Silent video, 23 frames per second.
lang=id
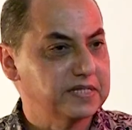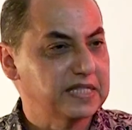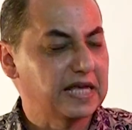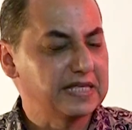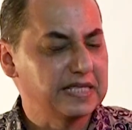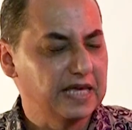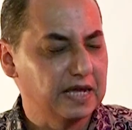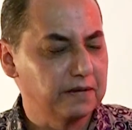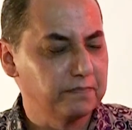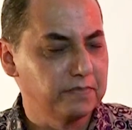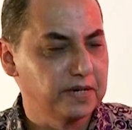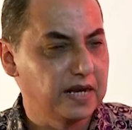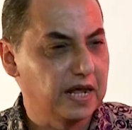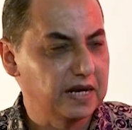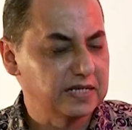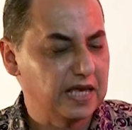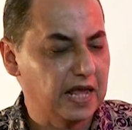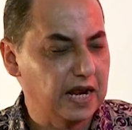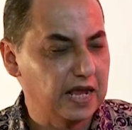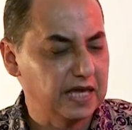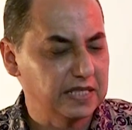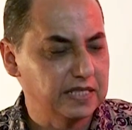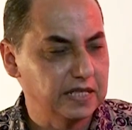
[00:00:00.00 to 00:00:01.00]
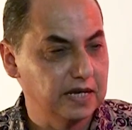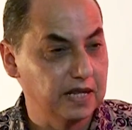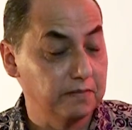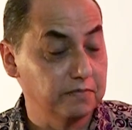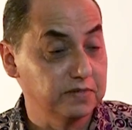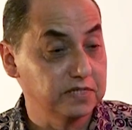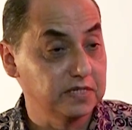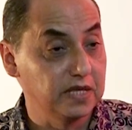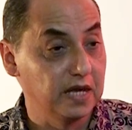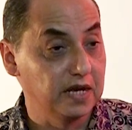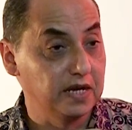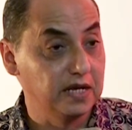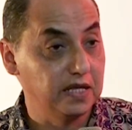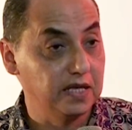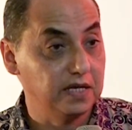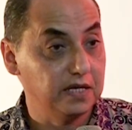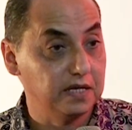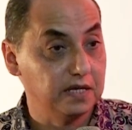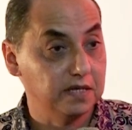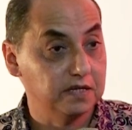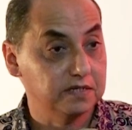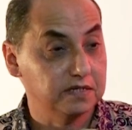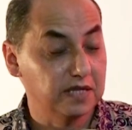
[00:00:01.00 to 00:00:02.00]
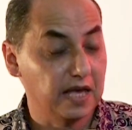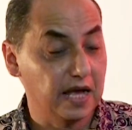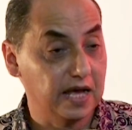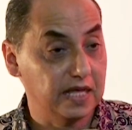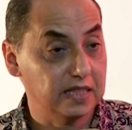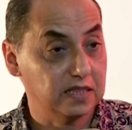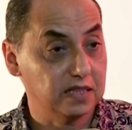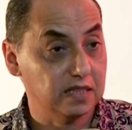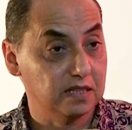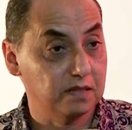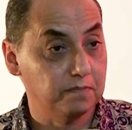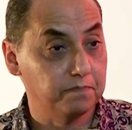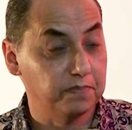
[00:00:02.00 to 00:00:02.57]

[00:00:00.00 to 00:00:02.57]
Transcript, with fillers: Pertanyaan benar salah tidak menjadi sangat